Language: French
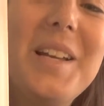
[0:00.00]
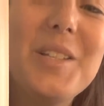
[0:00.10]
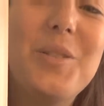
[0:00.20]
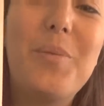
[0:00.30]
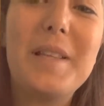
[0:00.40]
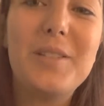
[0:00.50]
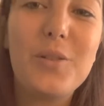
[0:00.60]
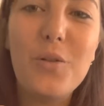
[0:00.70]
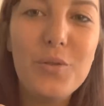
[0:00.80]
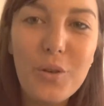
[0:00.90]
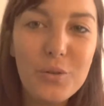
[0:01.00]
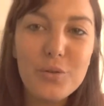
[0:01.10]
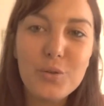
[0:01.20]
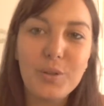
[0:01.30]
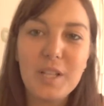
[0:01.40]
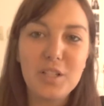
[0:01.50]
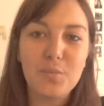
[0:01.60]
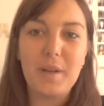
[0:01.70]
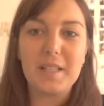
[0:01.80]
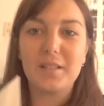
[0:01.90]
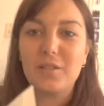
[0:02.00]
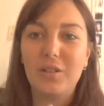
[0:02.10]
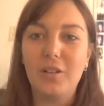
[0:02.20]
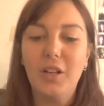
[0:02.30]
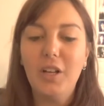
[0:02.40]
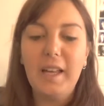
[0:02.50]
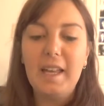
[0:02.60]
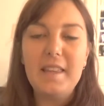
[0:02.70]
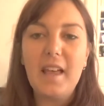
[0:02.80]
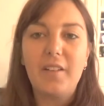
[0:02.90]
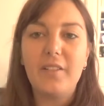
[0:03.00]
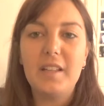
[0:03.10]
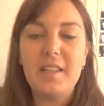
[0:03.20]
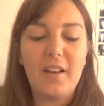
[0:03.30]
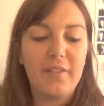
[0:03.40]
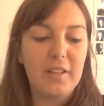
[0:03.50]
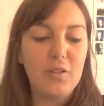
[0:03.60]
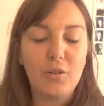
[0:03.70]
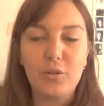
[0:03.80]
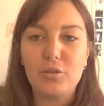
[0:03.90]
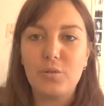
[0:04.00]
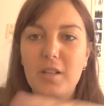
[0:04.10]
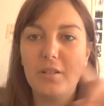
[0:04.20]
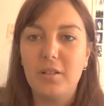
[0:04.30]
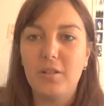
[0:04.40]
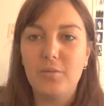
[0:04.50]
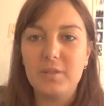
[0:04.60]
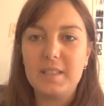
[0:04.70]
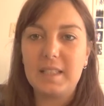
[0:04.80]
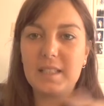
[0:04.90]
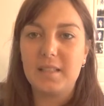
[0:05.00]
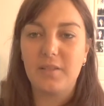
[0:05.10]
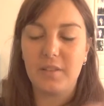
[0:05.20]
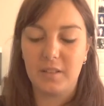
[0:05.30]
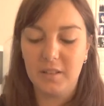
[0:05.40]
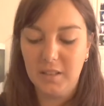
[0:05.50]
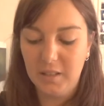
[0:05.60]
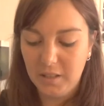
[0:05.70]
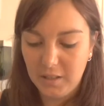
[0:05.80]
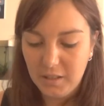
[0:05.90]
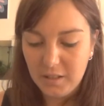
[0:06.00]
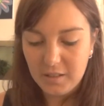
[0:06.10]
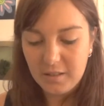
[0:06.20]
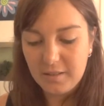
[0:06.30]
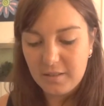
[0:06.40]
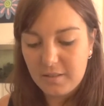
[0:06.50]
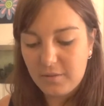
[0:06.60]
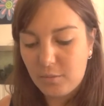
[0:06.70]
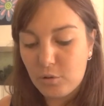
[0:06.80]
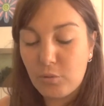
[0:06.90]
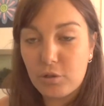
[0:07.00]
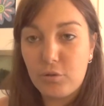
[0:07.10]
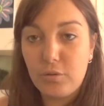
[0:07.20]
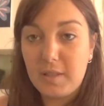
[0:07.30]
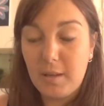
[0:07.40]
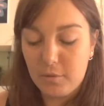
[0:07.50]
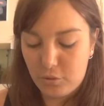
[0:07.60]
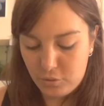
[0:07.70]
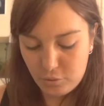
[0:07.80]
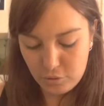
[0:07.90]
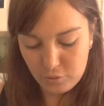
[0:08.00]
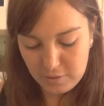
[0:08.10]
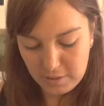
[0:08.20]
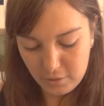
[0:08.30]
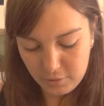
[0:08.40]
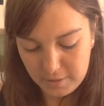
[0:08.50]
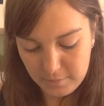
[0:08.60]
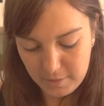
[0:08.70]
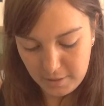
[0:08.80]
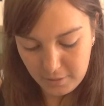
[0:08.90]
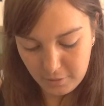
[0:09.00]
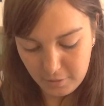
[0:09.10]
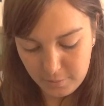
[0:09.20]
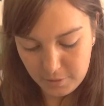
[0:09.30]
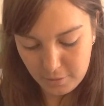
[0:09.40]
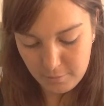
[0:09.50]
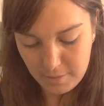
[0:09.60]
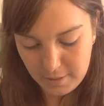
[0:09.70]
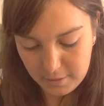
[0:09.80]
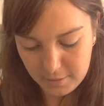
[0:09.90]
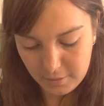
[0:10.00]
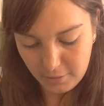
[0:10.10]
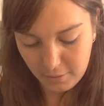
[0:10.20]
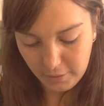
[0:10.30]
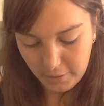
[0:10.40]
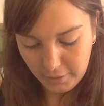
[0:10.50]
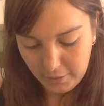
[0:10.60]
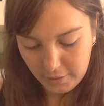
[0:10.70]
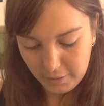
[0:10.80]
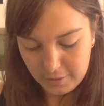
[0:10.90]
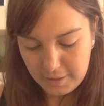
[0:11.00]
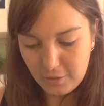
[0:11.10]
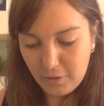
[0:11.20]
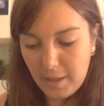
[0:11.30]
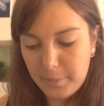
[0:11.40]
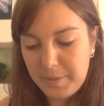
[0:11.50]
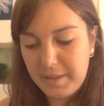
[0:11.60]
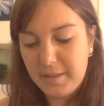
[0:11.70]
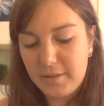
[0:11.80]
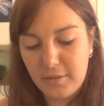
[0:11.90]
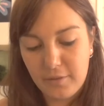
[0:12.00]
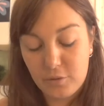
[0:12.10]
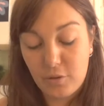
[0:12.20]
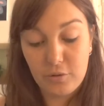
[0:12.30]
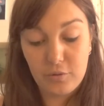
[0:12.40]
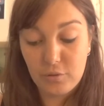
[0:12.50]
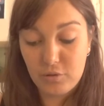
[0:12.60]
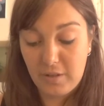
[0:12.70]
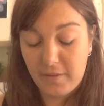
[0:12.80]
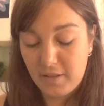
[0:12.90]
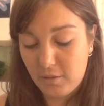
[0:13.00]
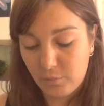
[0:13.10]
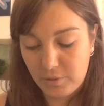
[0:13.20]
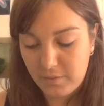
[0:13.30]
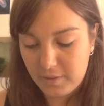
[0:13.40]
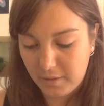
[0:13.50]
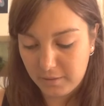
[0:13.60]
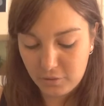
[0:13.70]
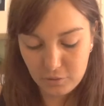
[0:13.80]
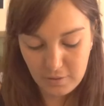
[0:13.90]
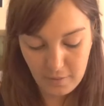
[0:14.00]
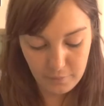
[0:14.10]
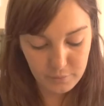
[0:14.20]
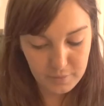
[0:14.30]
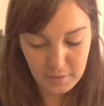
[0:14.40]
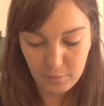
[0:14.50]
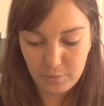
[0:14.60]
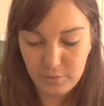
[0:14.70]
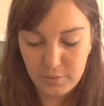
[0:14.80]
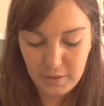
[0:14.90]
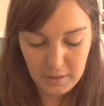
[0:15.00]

Tu peux être, en, une journée, tu peux être euh, énervé, heureux, joyeux, euh, triste, enfin... Moi, je crois que je suis ça, moi, je, crois que je suis cyclotimique, épisode mixte, cycle rapide... de toute façon, je l'avais dit dans mon livre, ça, hein, sans avoir vu ça, en plus.